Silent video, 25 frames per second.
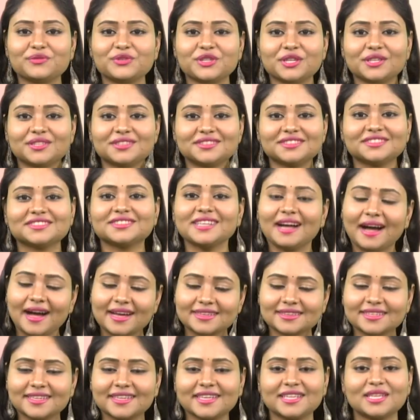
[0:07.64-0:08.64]
హలో వ్యూవర్స్
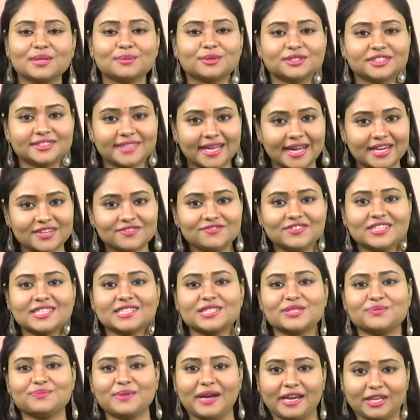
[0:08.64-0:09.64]
అందరికీ నమస్కారం
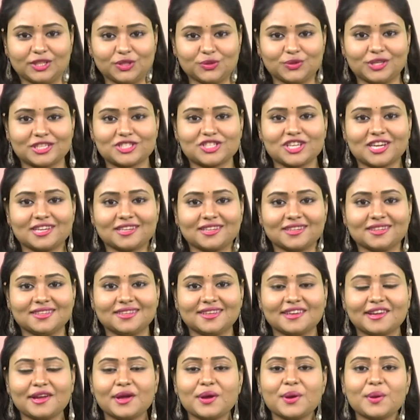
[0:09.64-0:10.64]
వెల్కమ్ బ్యాక్ టు అవర్
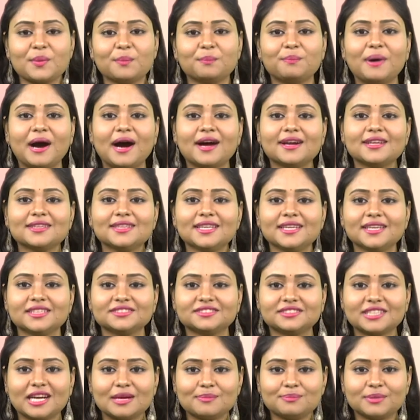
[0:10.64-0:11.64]
ఛానల్
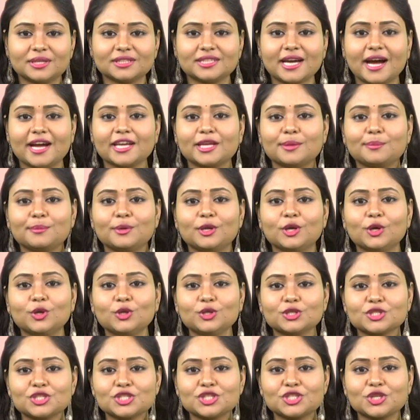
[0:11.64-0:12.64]
భారతీయ
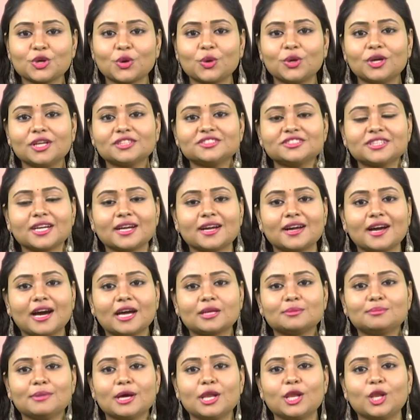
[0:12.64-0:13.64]
సాంప్రదాయంలో షోడశ
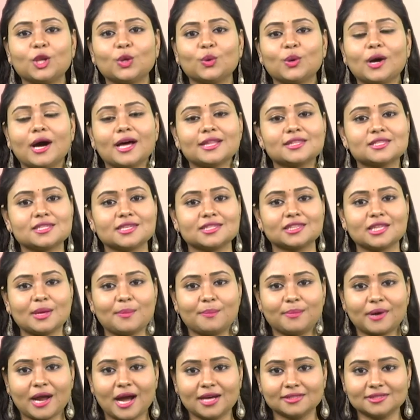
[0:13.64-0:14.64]
కర్మల్లో
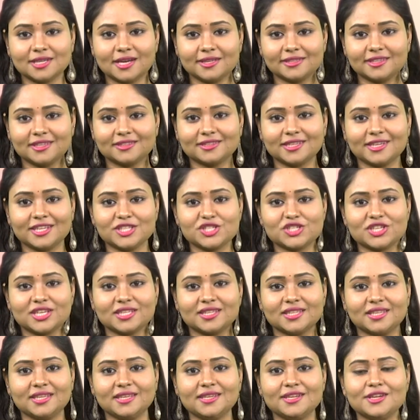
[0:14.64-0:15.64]
అత్యంత
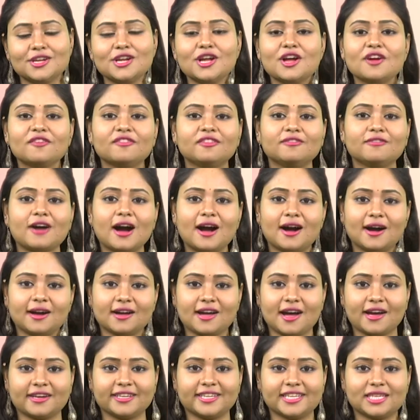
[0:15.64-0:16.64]
ప్రాధాన్యతనిచ్చేది
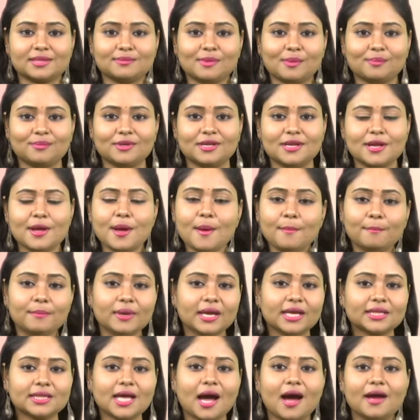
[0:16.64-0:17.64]
వివాహ కార్యక్రమం
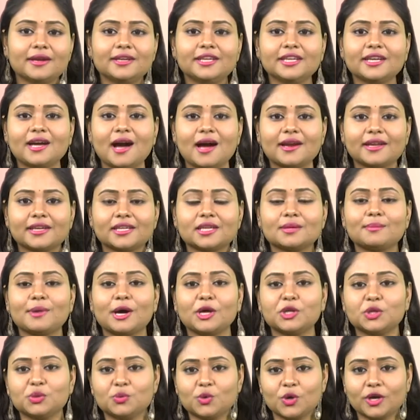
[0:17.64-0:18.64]
మిగతా అన్ని
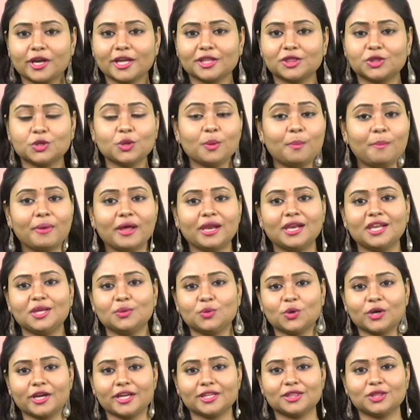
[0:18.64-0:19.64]
కార్యక్రమాలు ఒకెత్తు
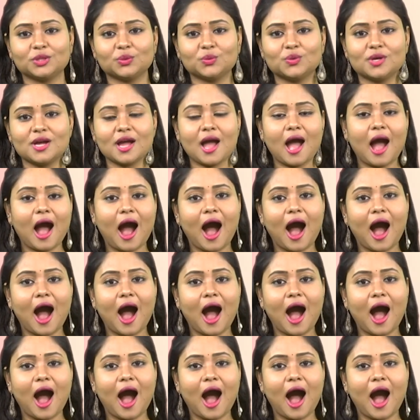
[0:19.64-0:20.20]
పెళ్లి ఒకెత్తు